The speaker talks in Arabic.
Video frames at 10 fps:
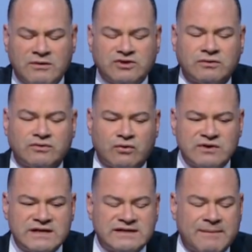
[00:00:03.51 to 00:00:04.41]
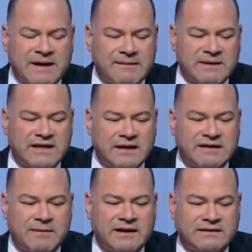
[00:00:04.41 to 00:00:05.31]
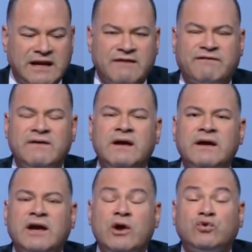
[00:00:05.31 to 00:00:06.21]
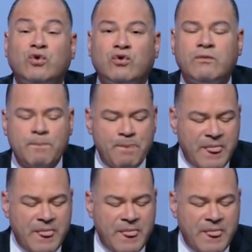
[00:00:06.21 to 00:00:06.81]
مشروع الطرق 6 7 8 8000 كيلو طرق